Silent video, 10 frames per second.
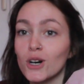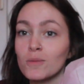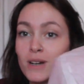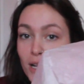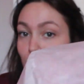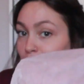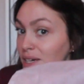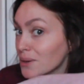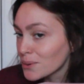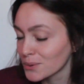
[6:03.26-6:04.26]
comme la
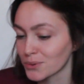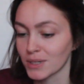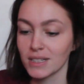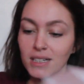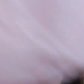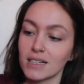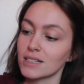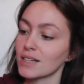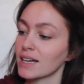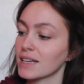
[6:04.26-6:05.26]
Hero.
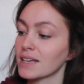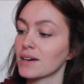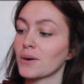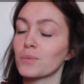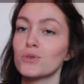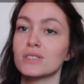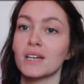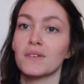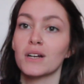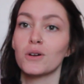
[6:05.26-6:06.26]
Et en plus,
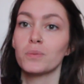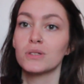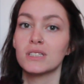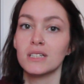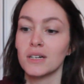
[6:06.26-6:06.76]
avec le petit,